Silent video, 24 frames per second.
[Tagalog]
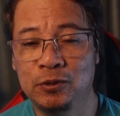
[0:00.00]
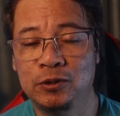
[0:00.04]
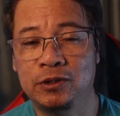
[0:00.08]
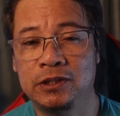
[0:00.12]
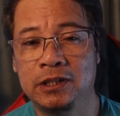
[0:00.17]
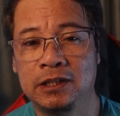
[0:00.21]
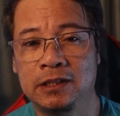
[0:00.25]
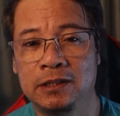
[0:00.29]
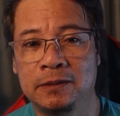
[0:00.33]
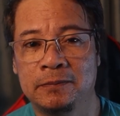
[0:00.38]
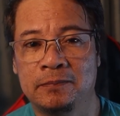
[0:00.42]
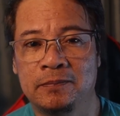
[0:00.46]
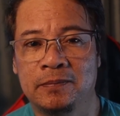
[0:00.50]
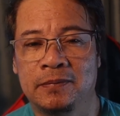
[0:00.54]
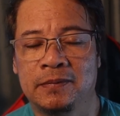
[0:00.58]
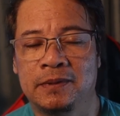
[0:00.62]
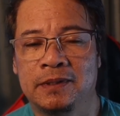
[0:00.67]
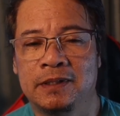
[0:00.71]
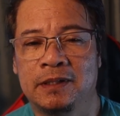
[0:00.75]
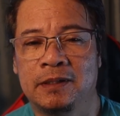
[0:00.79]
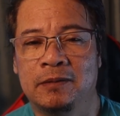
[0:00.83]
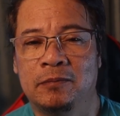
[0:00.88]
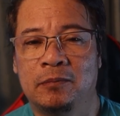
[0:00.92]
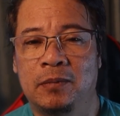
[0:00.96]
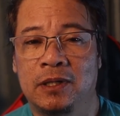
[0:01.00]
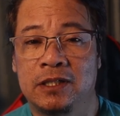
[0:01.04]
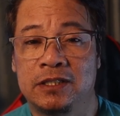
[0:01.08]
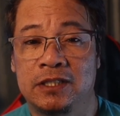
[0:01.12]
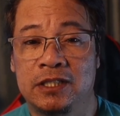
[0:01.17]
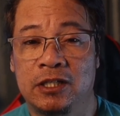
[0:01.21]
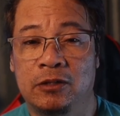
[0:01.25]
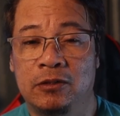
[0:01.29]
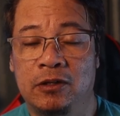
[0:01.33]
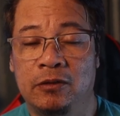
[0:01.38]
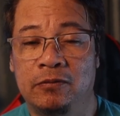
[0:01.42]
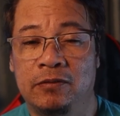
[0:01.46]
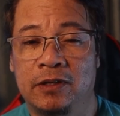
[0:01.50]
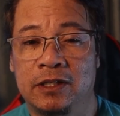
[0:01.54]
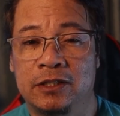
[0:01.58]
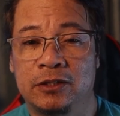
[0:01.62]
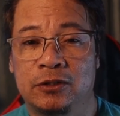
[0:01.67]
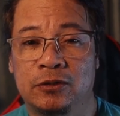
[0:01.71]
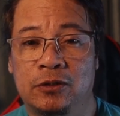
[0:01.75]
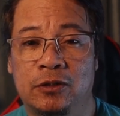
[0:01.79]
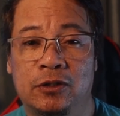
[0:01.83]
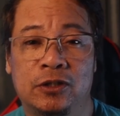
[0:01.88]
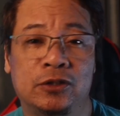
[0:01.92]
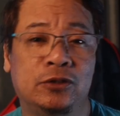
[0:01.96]
music plus sound
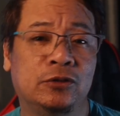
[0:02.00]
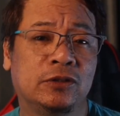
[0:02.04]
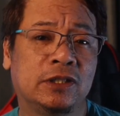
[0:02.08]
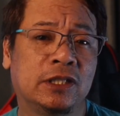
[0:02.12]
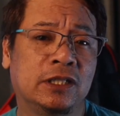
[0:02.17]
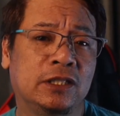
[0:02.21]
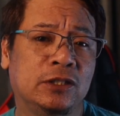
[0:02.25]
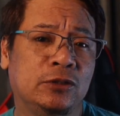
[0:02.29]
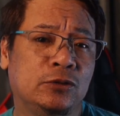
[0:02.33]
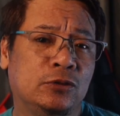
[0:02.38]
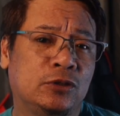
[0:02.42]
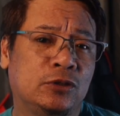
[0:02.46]
effects or you can